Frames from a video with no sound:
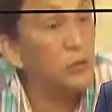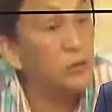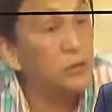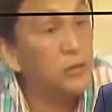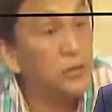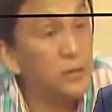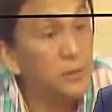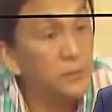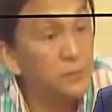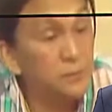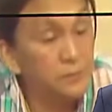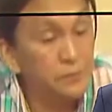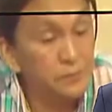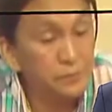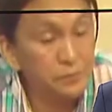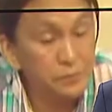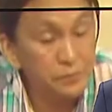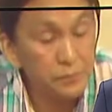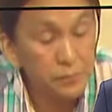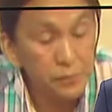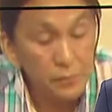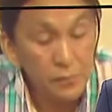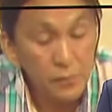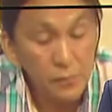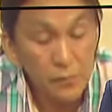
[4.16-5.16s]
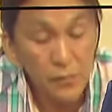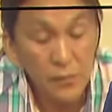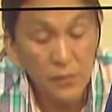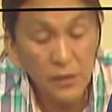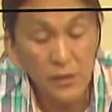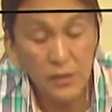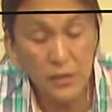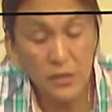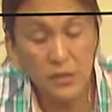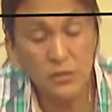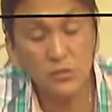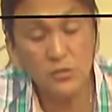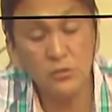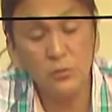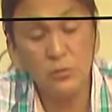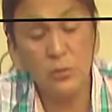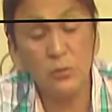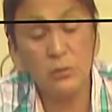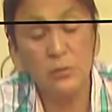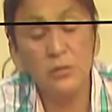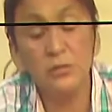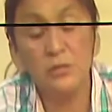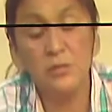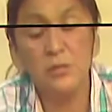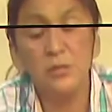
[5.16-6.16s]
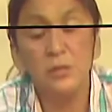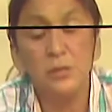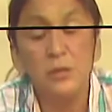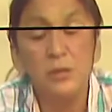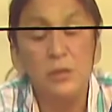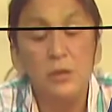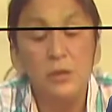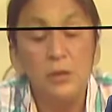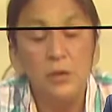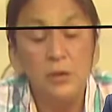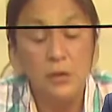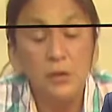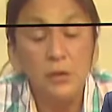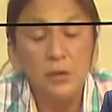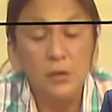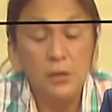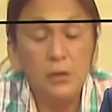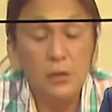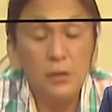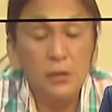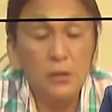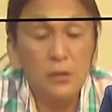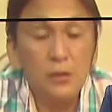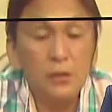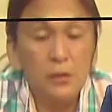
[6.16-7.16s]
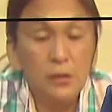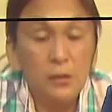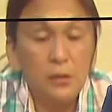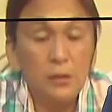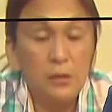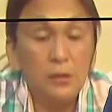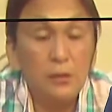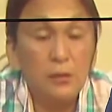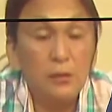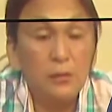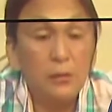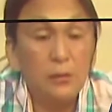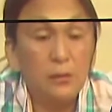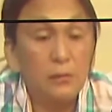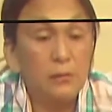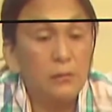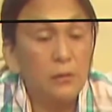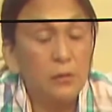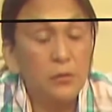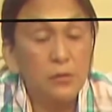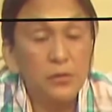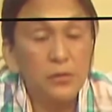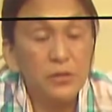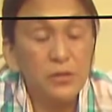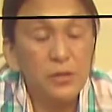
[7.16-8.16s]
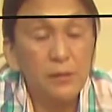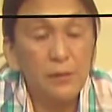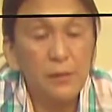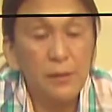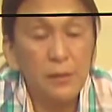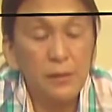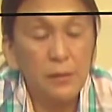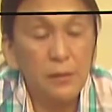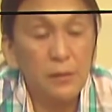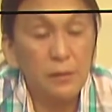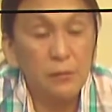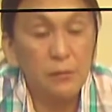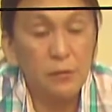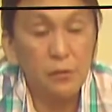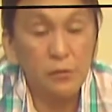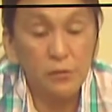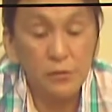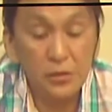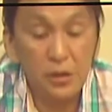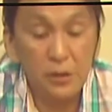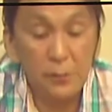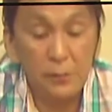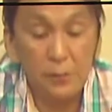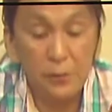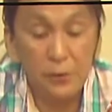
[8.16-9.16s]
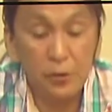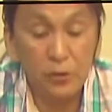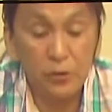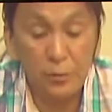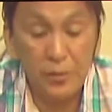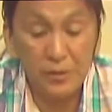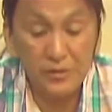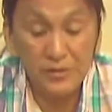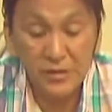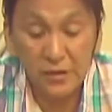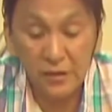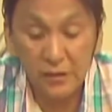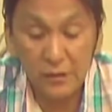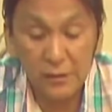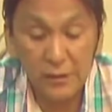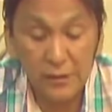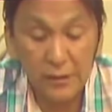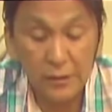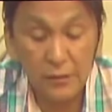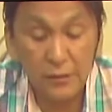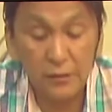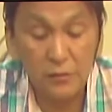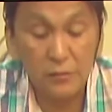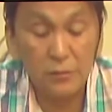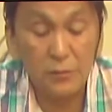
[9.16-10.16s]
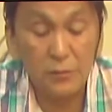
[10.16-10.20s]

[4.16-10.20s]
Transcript: Uno podrá opinar lo que sea sobre Milagro Sala, si está bien presa, si está mal presa,